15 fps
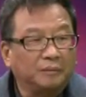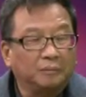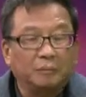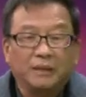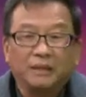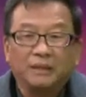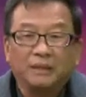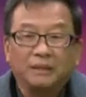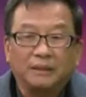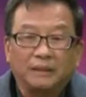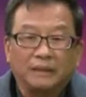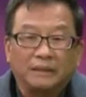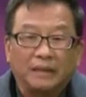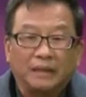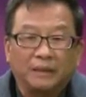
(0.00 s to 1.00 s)
每一个
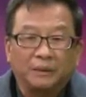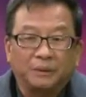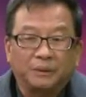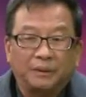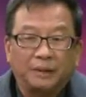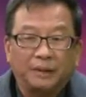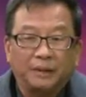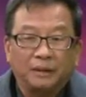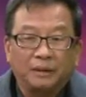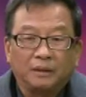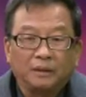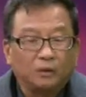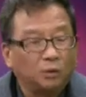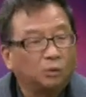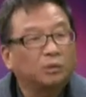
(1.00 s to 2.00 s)
人他有他。
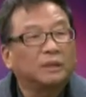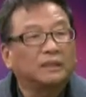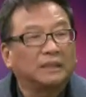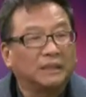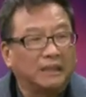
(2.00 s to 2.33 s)
独特的